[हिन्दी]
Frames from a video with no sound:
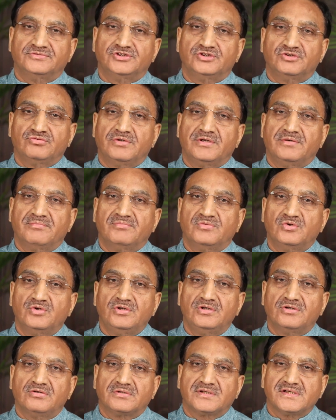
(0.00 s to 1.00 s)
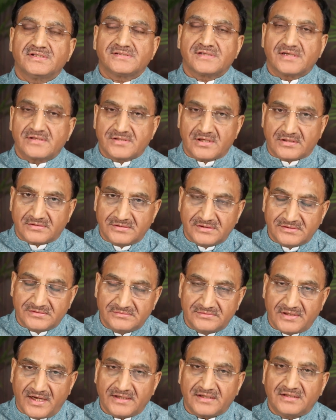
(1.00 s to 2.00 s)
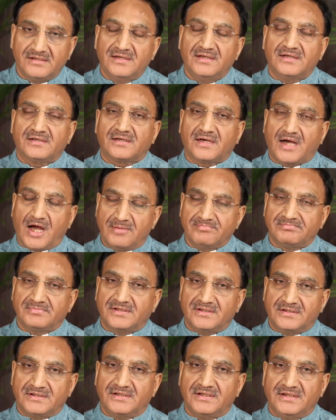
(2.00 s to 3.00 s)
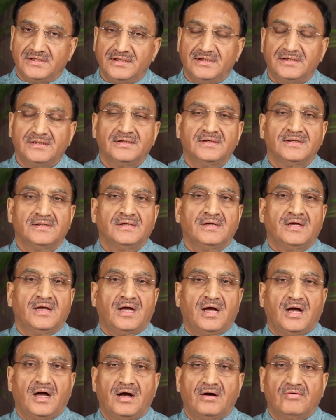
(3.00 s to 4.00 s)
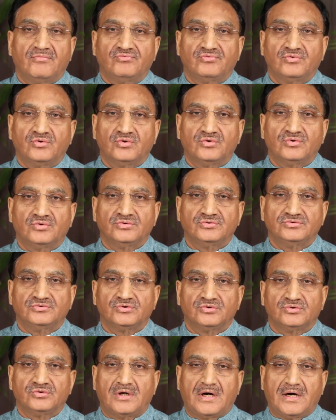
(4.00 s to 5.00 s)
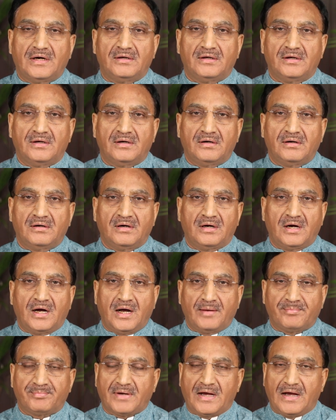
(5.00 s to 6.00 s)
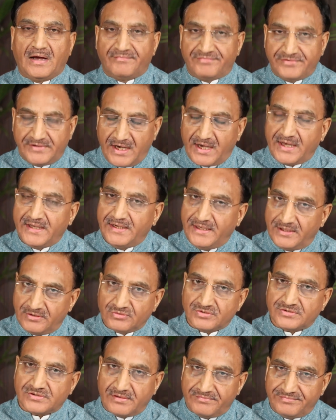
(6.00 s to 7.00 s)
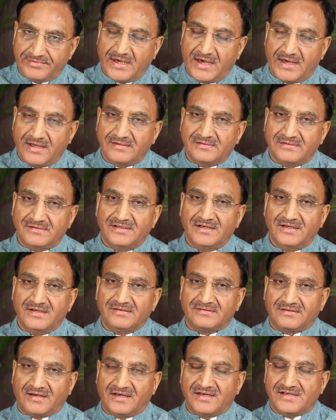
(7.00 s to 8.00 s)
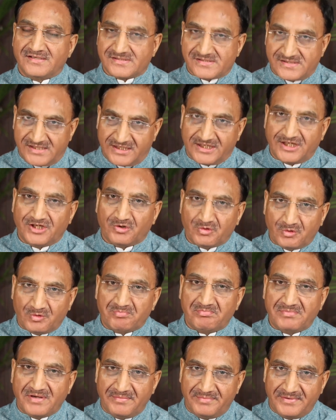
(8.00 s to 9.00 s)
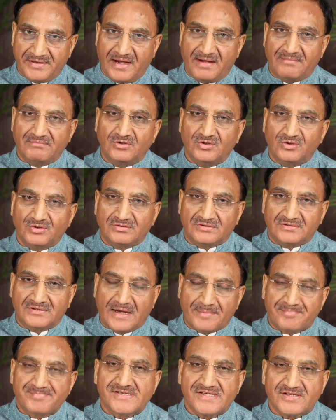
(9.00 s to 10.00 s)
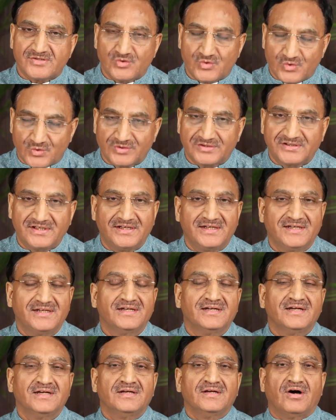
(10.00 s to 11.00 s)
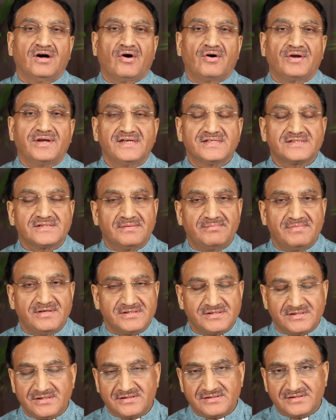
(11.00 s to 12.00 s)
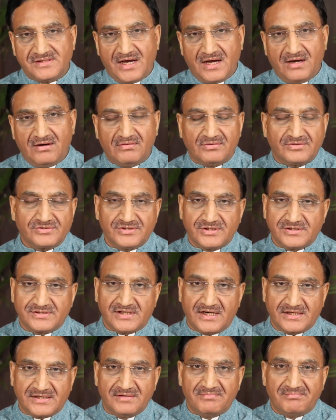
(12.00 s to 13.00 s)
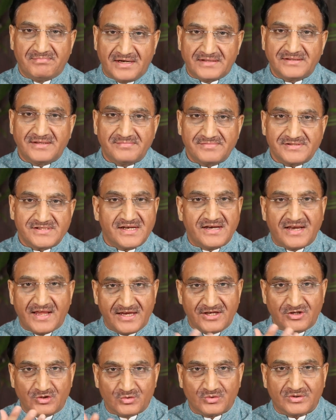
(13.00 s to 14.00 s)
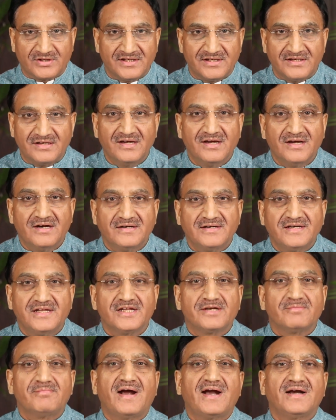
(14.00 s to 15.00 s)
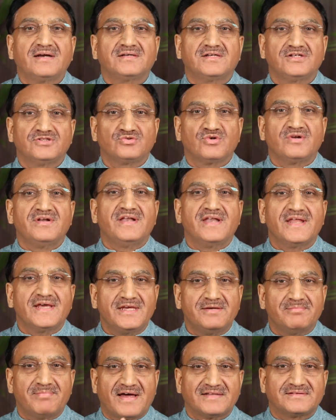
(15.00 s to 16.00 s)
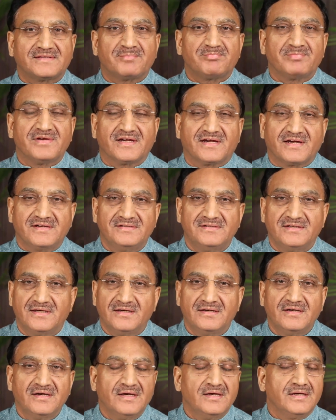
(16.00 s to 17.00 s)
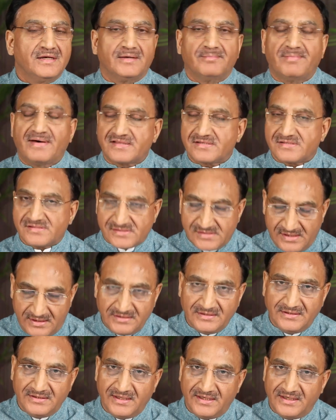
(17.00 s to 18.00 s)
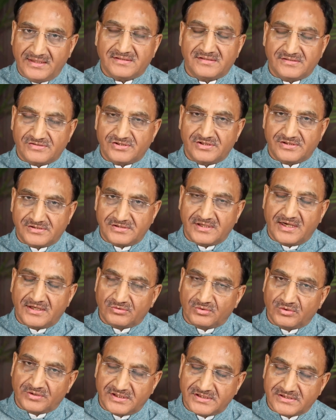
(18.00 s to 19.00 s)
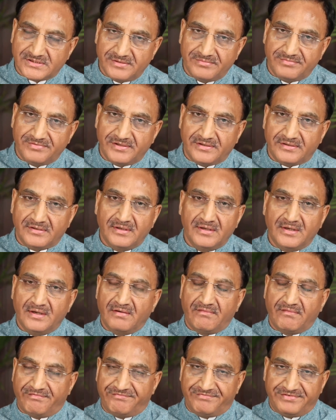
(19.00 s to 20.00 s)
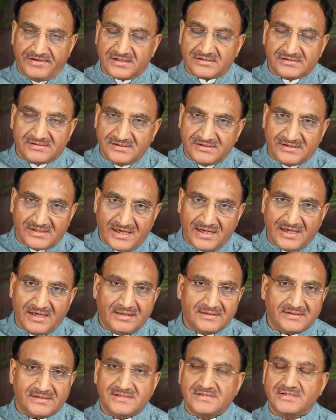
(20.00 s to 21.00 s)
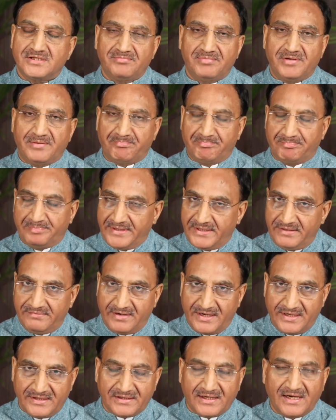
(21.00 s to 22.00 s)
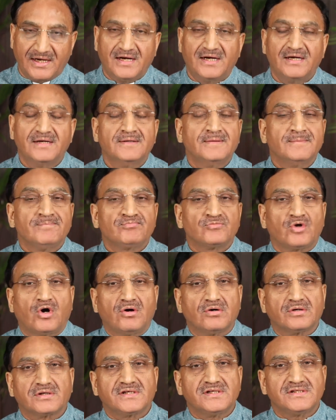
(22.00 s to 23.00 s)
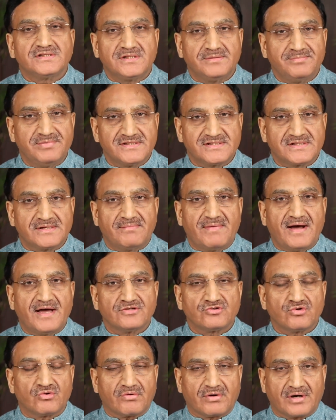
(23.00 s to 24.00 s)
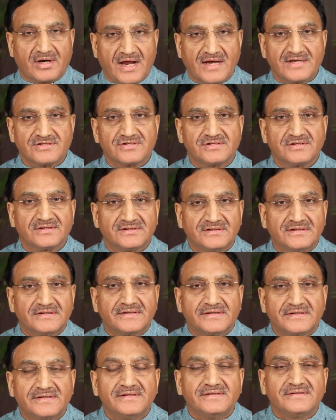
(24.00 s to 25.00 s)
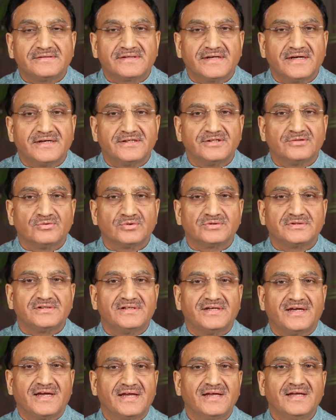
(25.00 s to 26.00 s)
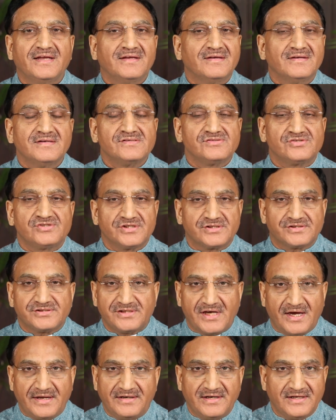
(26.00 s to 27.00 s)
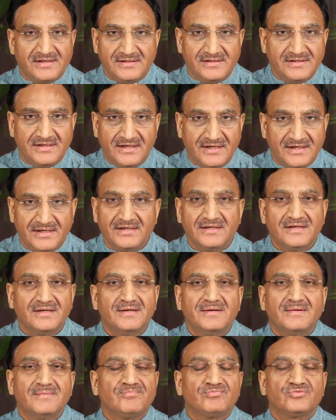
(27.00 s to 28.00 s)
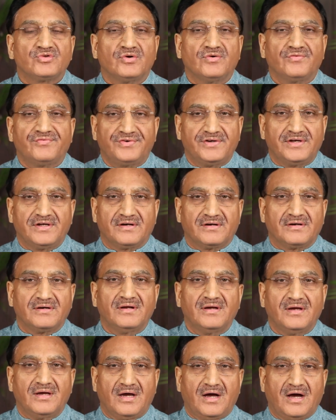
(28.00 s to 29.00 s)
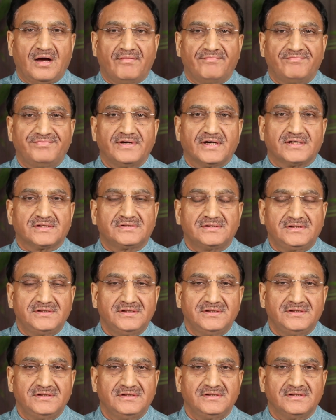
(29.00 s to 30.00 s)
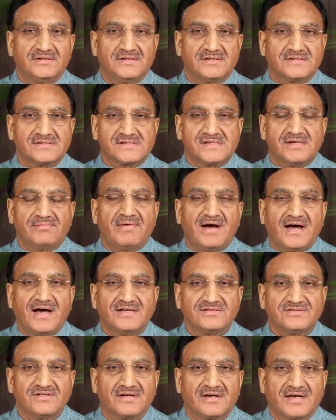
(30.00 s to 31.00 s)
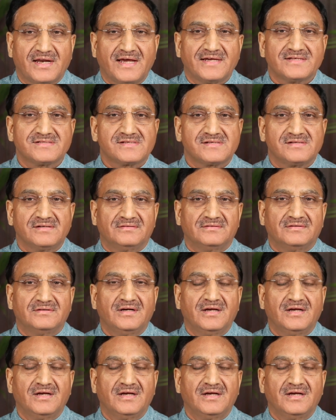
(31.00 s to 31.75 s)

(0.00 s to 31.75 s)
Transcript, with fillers: जीवन मूल्यों की सशक्तता के लिए काम कर रहे हैं वो जो आपका अभियान है उस अभियान के हिस्से के रूप में भी हम लोग आपसे जुड़ते हैं और इस समय शिक्षा और शिक्षा के माध्यम से नए युग के निर्माण की जो नई बात आपने कही है ये बात सही है कि शिक्षा तो किसी भी व्यक्ति का किसी भी परिवार का और किसी भी समाज और राष्ट्र की रीढ़ की अड्डी होती है शिक्षा नहीं है तो फिर व्यक्ति समाज राष्ट्र